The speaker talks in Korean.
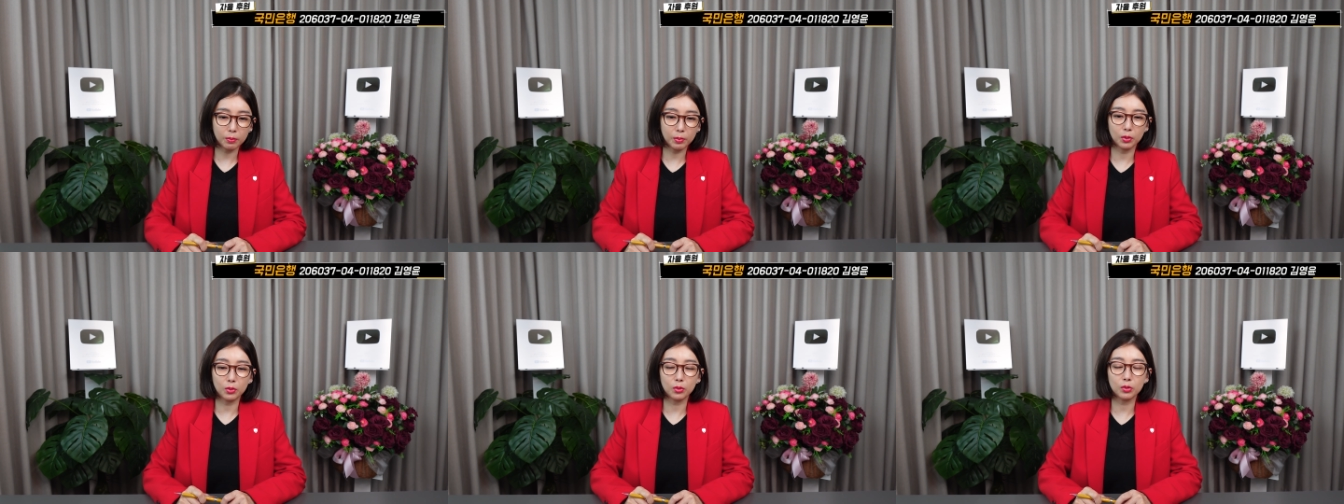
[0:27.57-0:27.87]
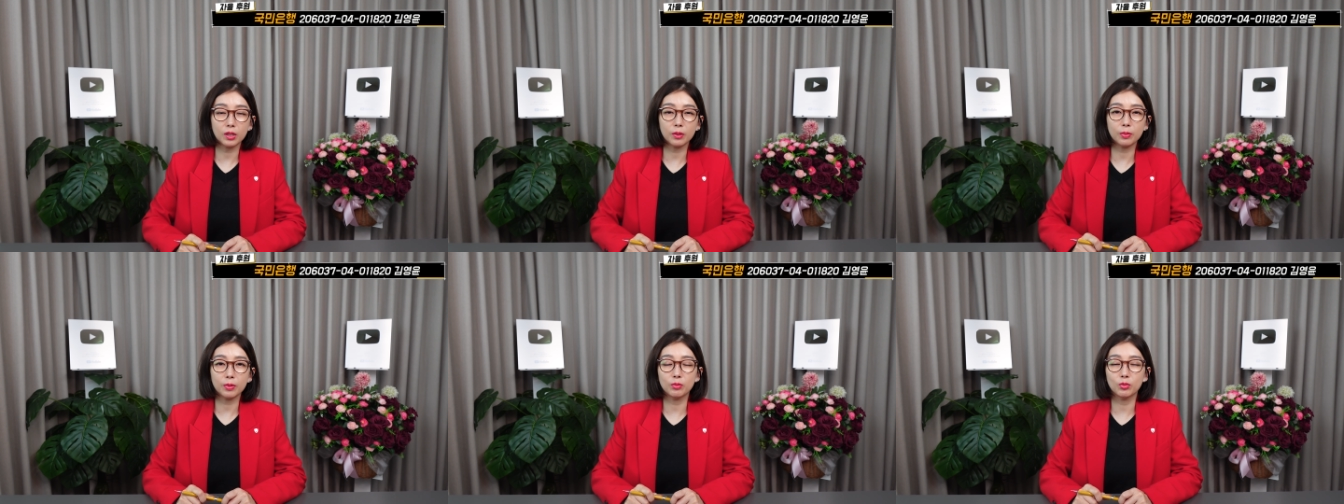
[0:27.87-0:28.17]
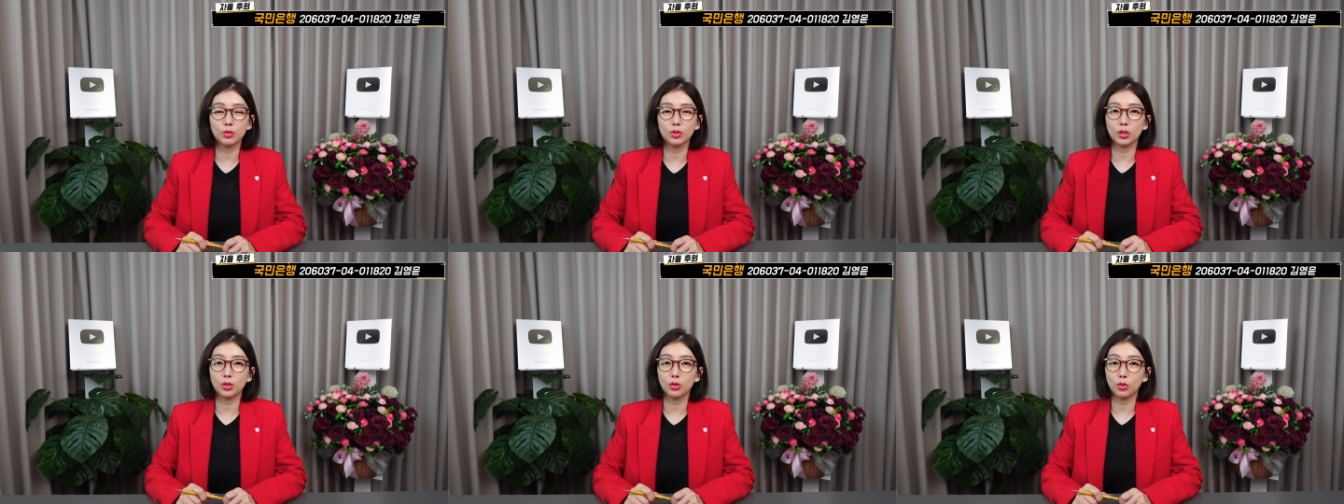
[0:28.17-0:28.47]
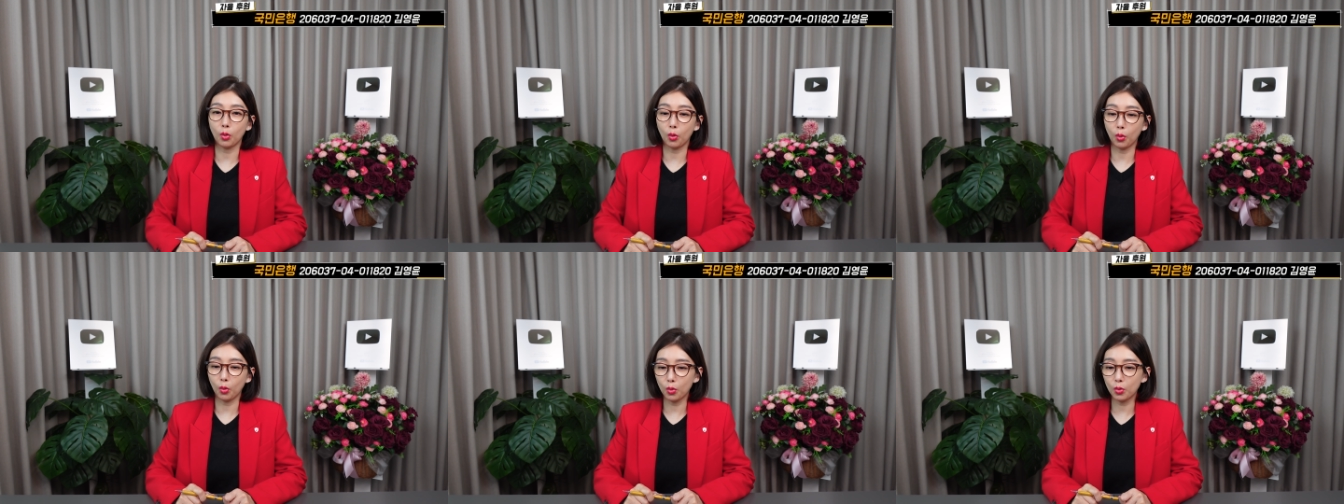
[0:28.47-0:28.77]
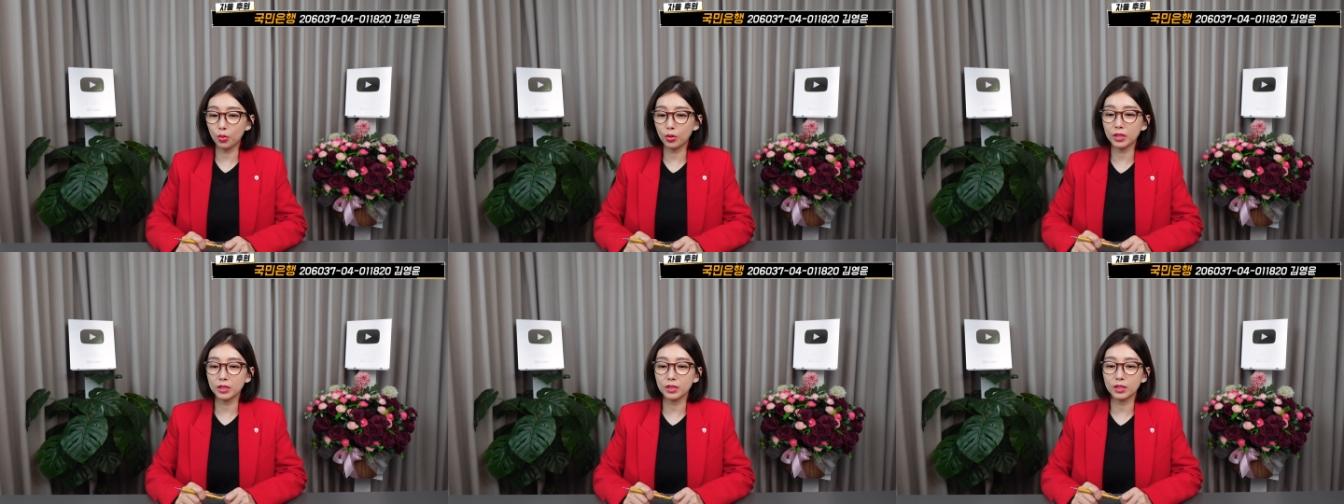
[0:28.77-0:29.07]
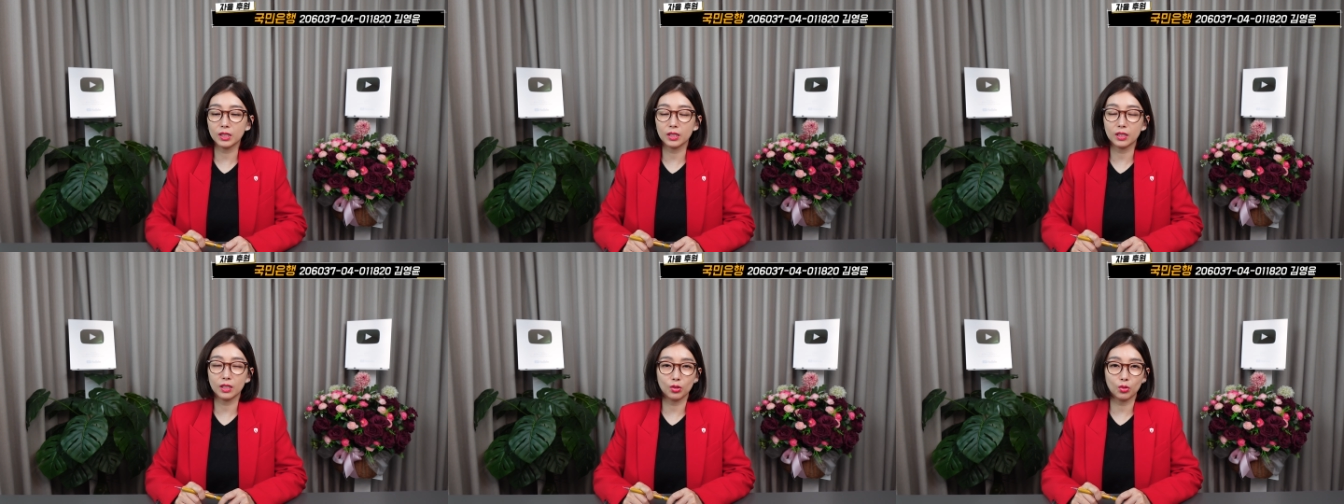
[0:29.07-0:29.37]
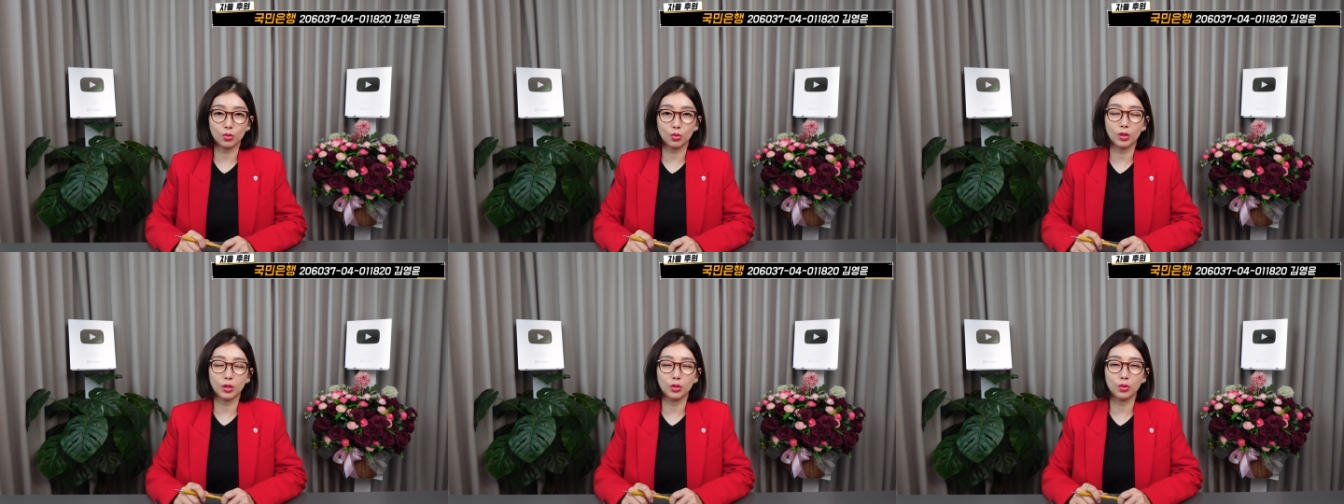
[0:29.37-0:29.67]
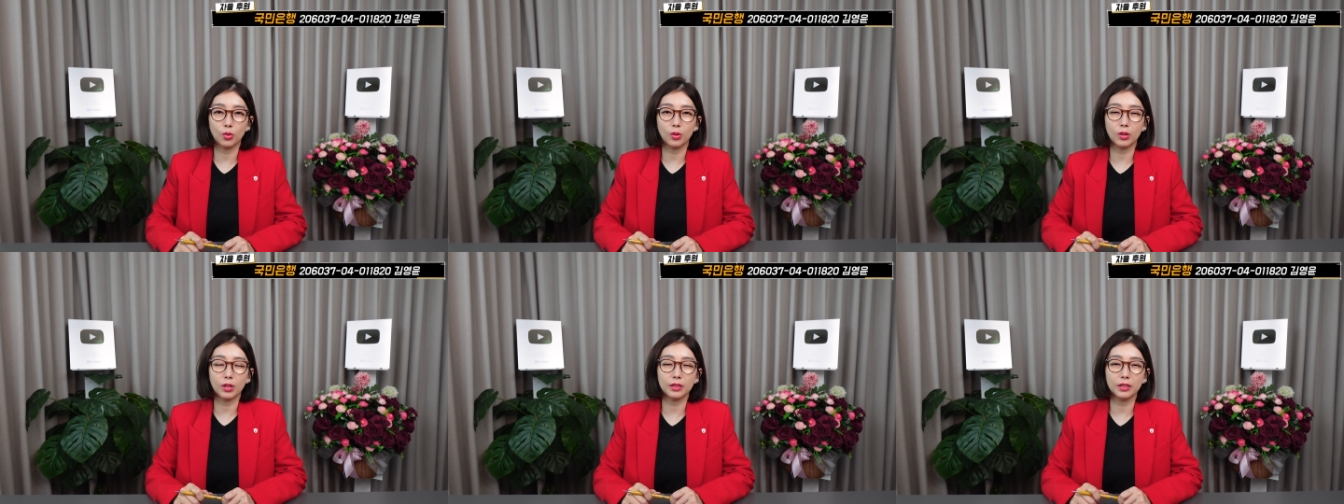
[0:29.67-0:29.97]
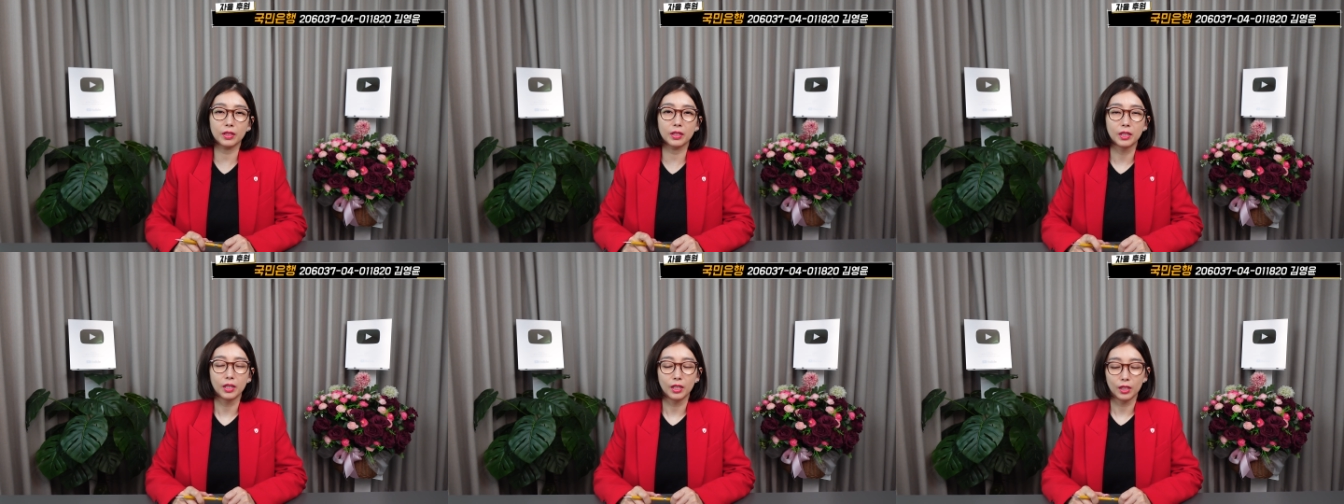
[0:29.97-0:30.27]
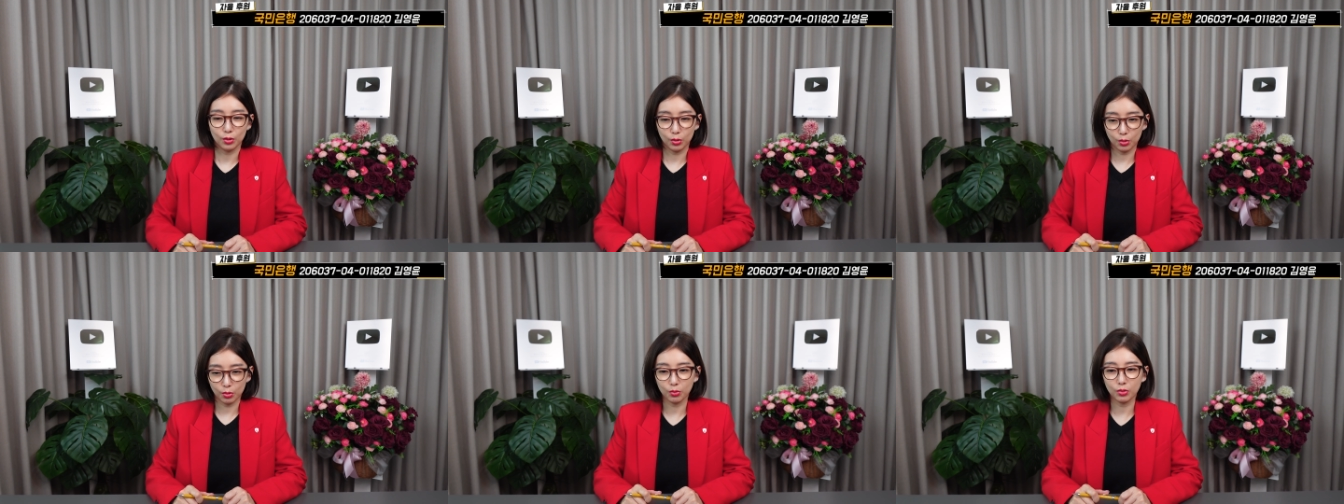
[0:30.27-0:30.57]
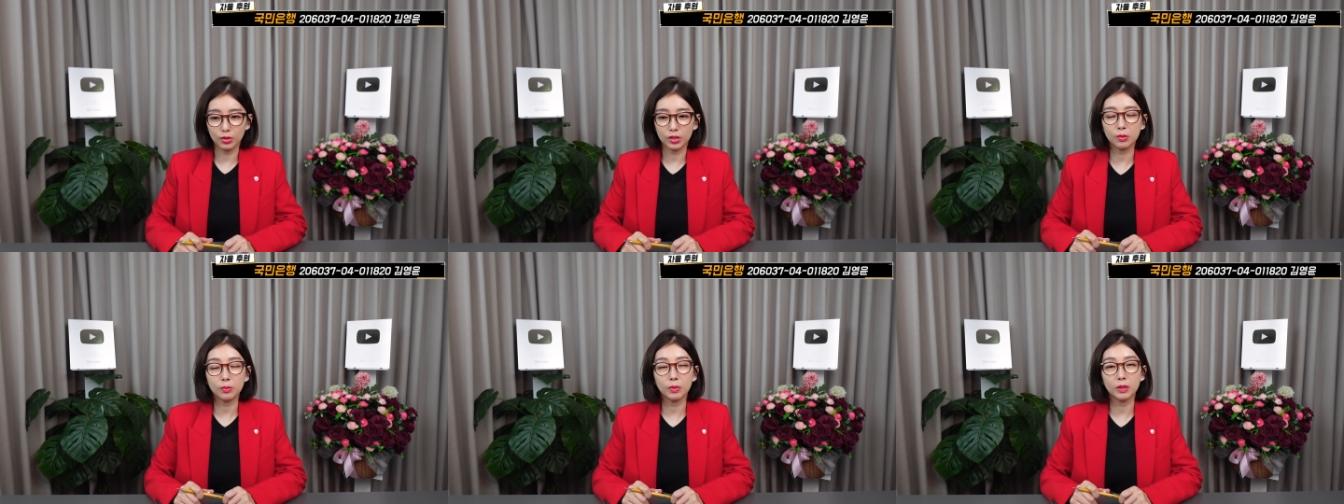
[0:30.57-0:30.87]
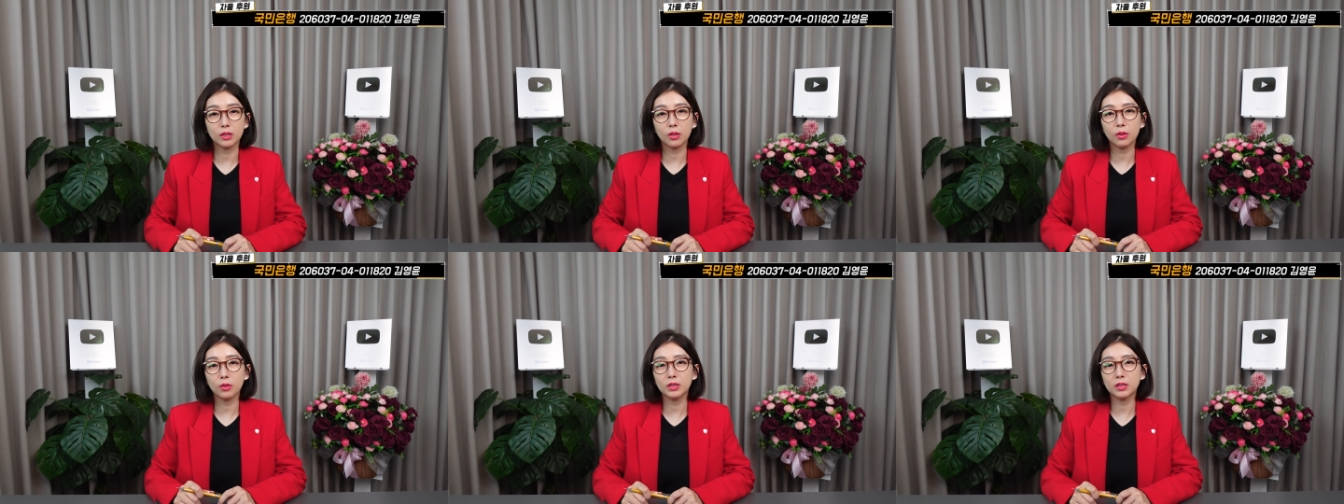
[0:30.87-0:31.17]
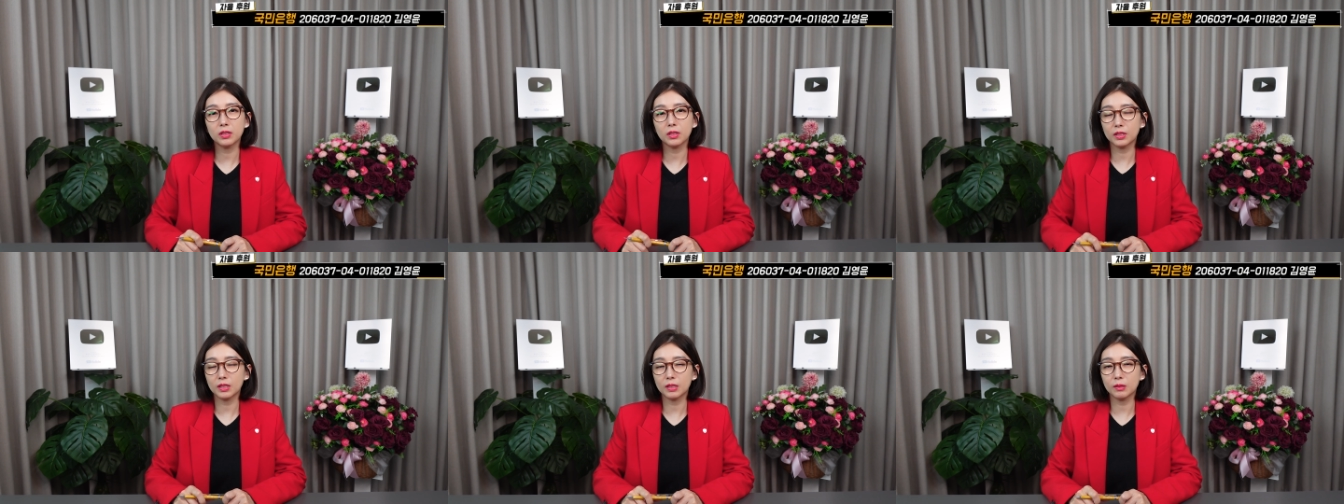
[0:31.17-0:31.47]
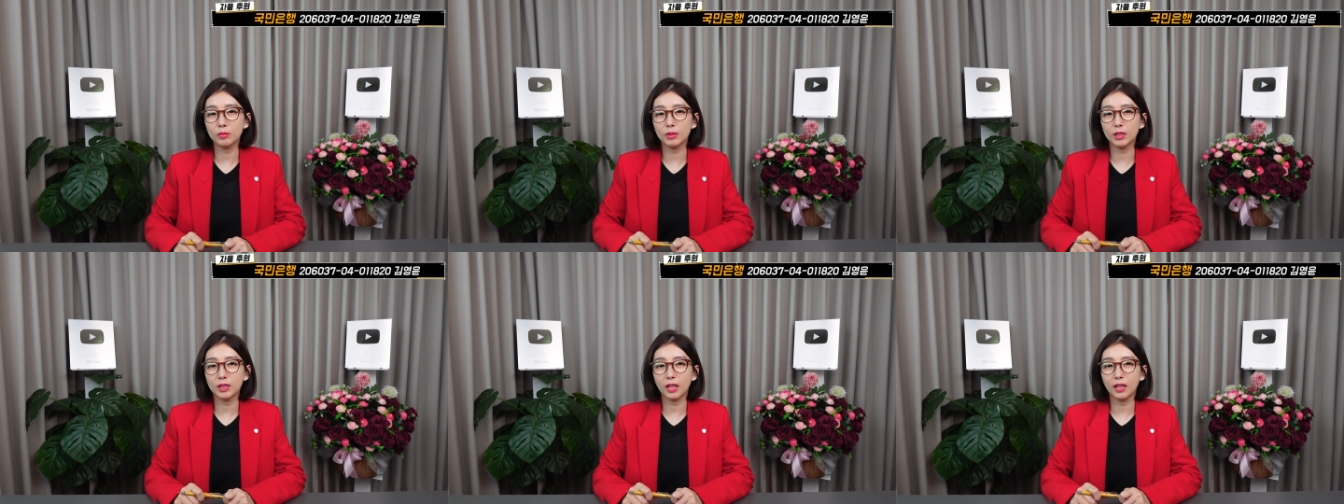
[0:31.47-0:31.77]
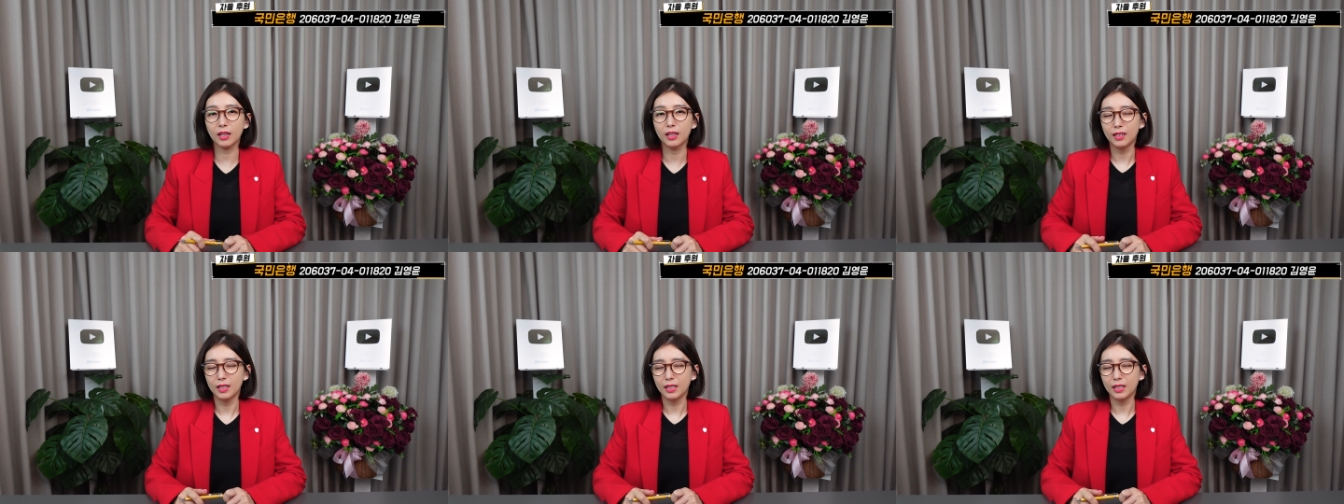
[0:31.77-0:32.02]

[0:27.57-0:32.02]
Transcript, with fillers: 변호사비 문제는 오랜 시간 동안 논란의 중심에 서 있었습니다.